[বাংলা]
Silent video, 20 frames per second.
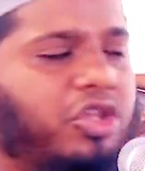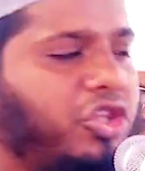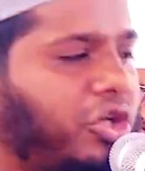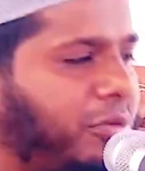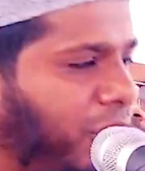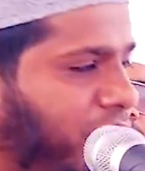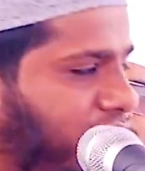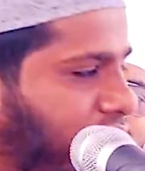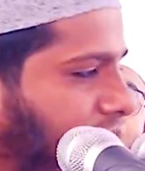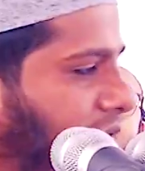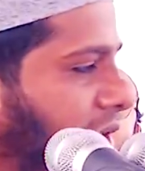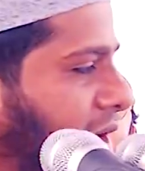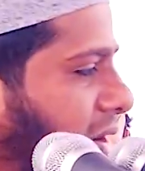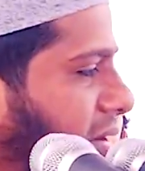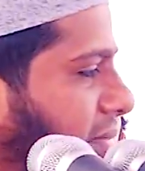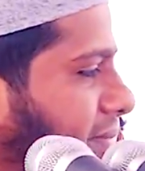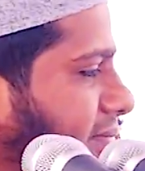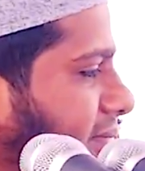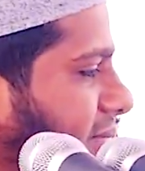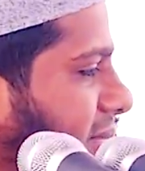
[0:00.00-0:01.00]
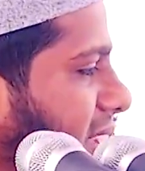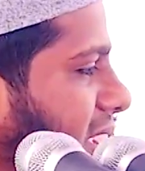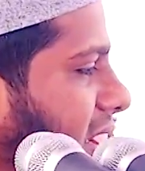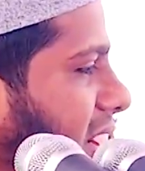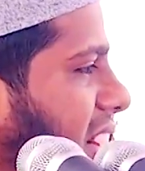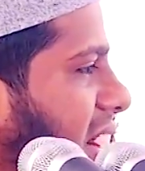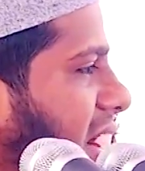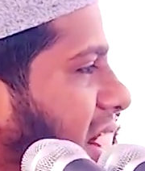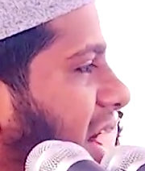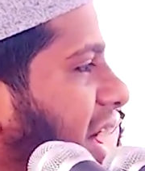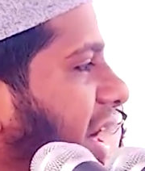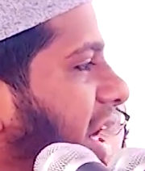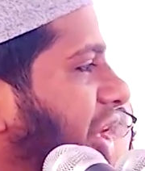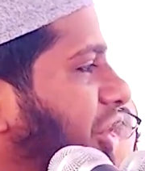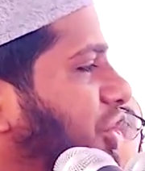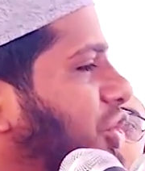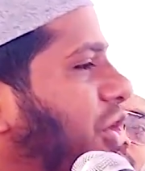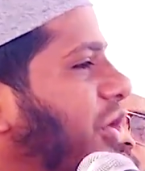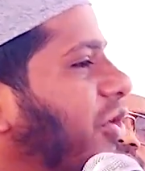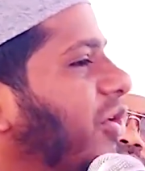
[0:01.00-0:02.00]
গত বছর
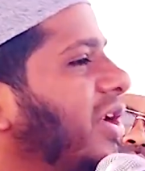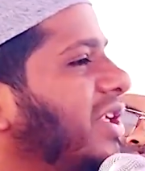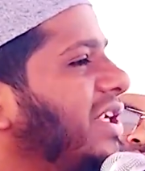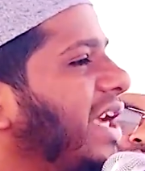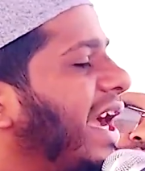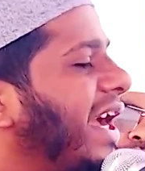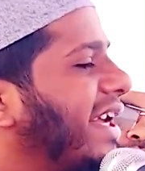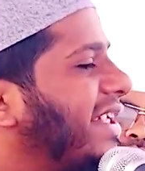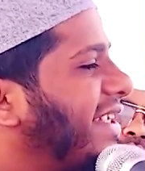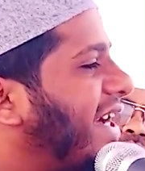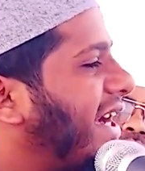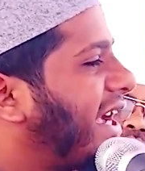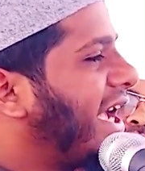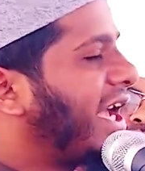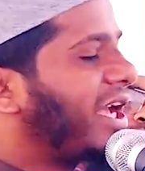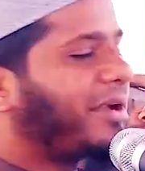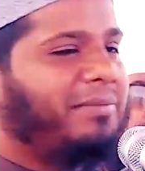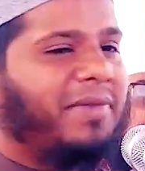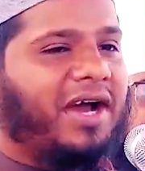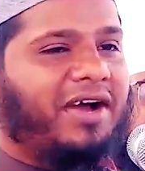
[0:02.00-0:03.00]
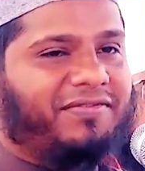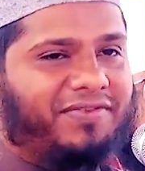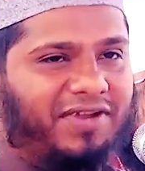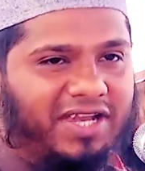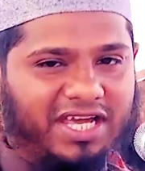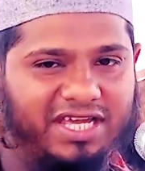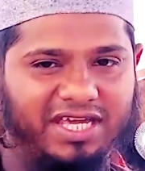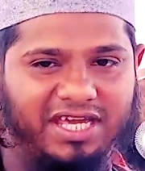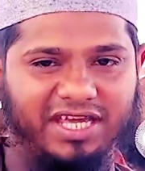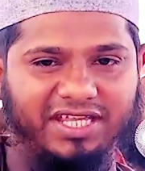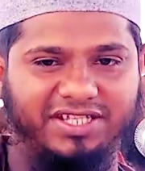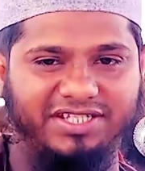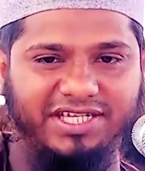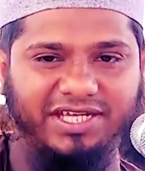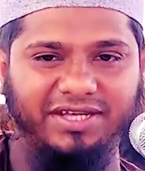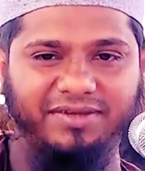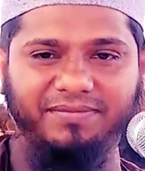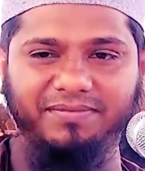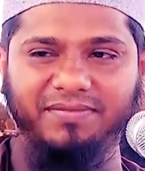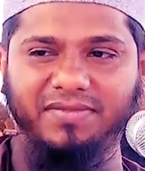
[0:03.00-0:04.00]
কিশোরগঞ্জ এক জায়গায় এক মাহফিলে
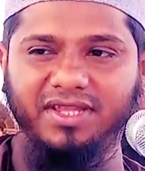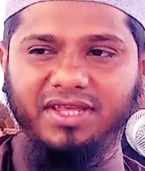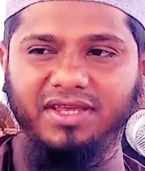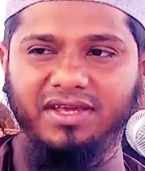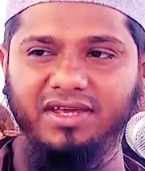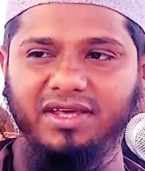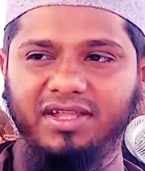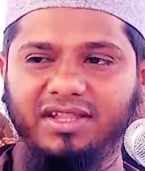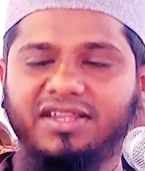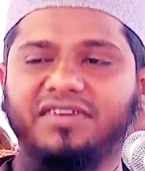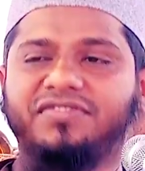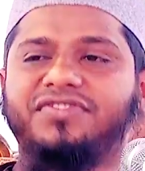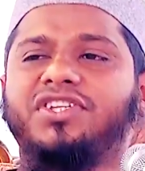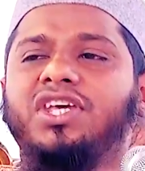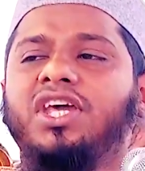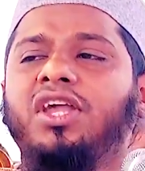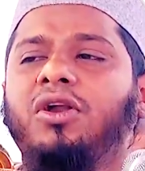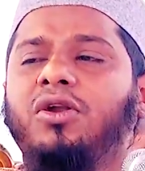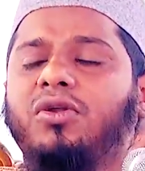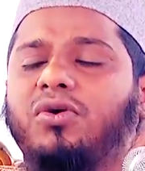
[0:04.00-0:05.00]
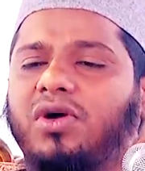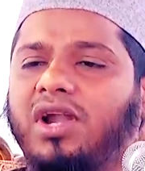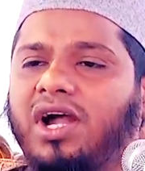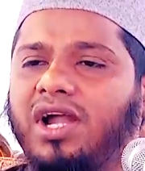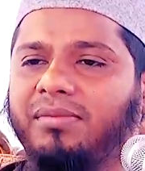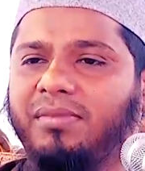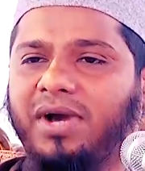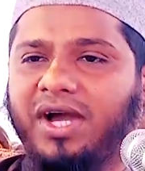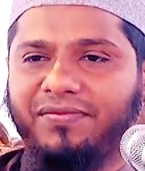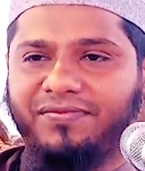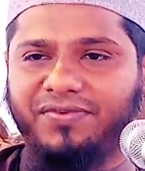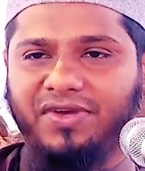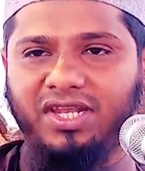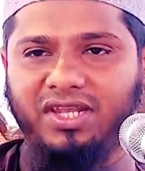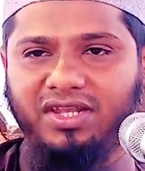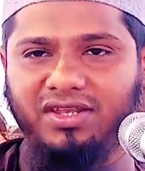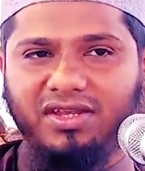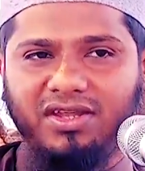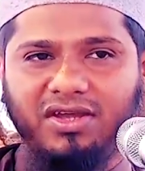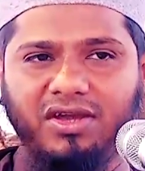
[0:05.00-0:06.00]
গিয়েছি তফসিরুল কোরআন মাহফিল
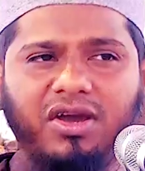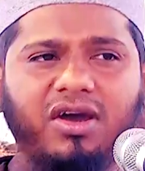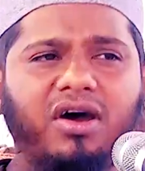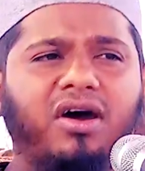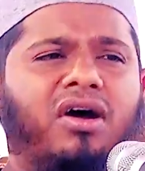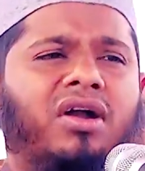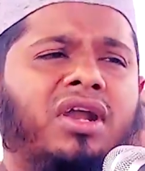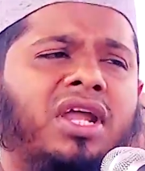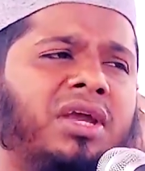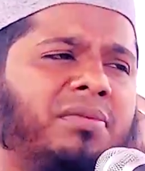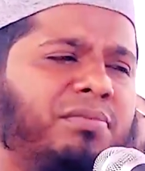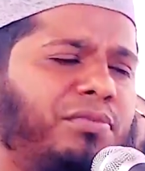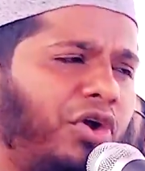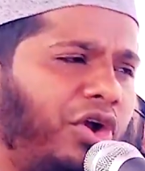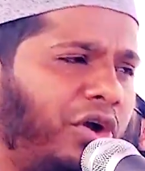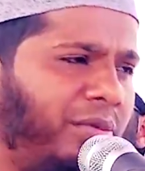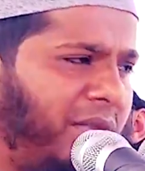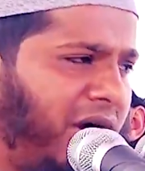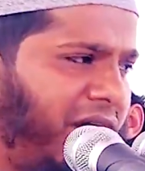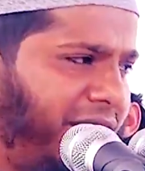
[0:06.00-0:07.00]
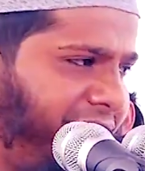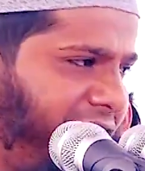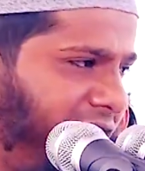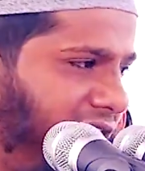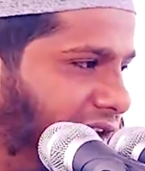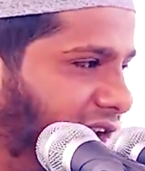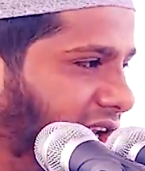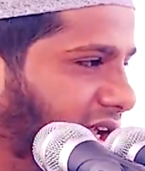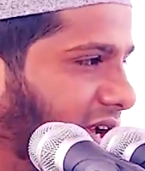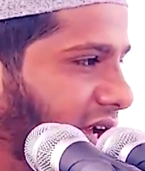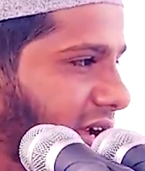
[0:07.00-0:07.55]
অনেক বড় মাহফিল